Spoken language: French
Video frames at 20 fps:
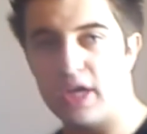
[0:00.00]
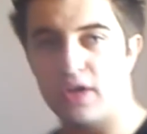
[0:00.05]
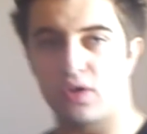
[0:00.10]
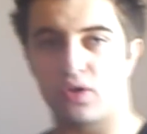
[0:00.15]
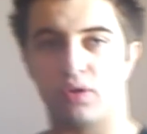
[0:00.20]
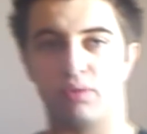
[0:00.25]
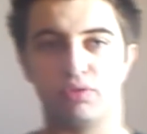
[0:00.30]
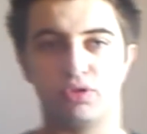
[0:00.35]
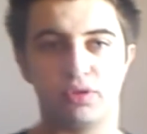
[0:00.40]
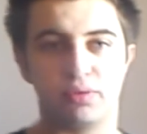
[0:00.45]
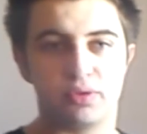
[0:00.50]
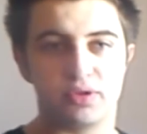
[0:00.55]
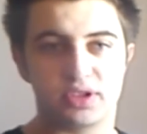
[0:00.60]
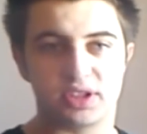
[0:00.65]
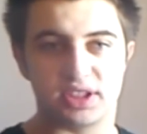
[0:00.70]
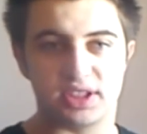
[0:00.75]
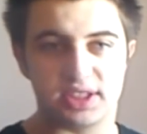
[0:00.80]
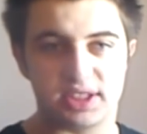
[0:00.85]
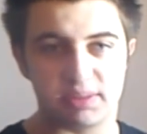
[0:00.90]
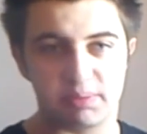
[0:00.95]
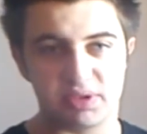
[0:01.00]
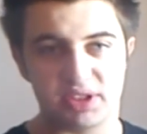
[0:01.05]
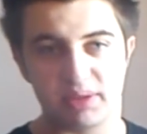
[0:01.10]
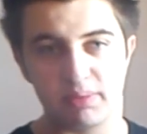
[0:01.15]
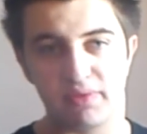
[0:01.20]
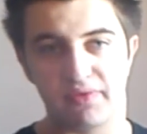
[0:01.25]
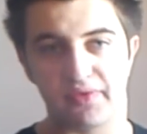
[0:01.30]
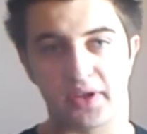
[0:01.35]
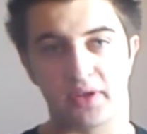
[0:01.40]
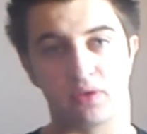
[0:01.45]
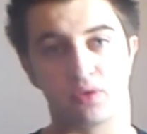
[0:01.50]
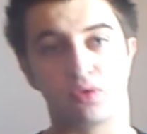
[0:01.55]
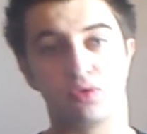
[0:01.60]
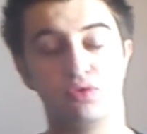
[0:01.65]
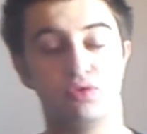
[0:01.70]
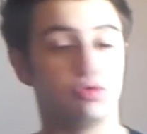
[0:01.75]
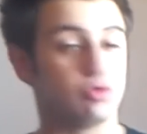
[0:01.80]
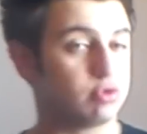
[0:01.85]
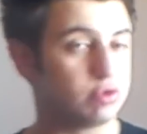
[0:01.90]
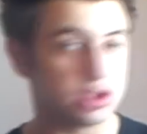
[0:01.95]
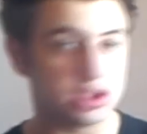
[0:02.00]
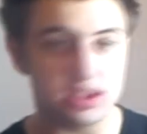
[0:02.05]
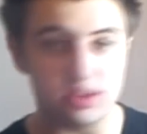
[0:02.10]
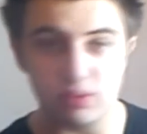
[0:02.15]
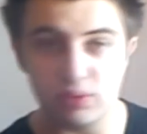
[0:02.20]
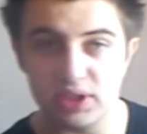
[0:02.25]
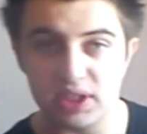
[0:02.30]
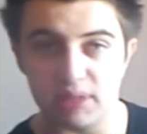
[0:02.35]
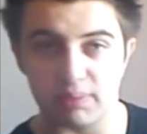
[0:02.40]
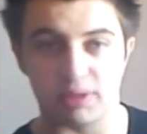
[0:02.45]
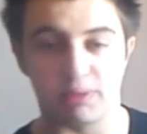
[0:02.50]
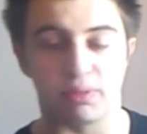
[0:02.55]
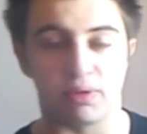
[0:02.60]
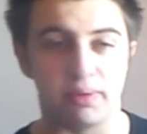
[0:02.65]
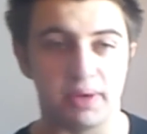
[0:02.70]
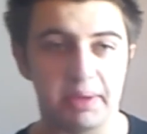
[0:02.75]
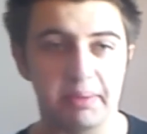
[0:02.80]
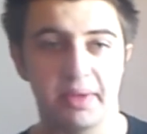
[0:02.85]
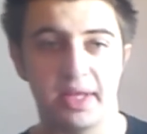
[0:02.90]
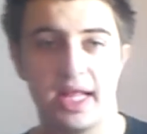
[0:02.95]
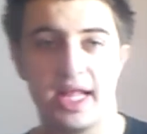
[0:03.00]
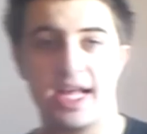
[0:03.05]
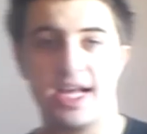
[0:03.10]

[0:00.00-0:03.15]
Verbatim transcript: quand on me demande si c'est possible de faire une intro, donc je dis oui, il n'y a pas de problème.